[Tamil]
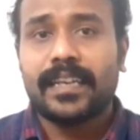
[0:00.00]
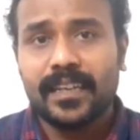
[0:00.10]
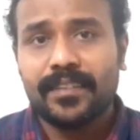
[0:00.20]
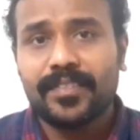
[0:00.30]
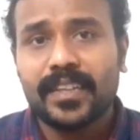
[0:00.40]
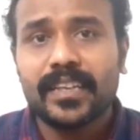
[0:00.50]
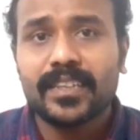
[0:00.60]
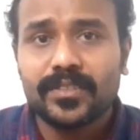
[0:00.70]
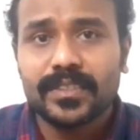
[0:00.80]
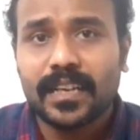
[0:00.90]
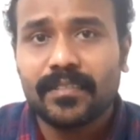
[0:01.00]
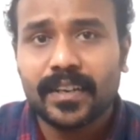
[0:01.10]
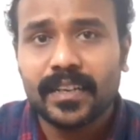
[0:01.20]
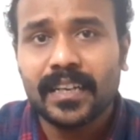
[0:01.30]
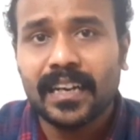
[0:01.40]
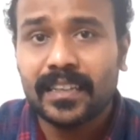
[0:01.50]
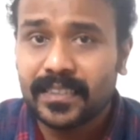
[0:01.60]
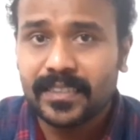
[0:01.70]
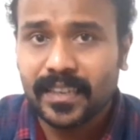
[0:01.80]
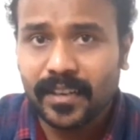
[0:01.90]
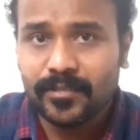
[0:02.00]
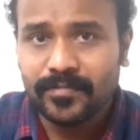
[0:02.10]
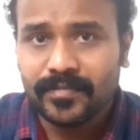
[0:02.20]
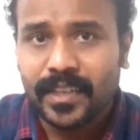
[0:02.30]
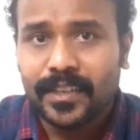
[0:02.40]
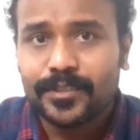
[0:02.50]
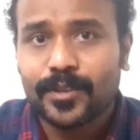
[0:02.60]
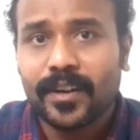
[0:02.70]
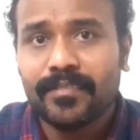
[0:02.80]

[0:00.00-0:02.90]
செகண்ட் ஹாஃபில் தான் இன்ட்ரடியூஸ் ஆகிறாங்க அதித்தி ராவ் ஸோ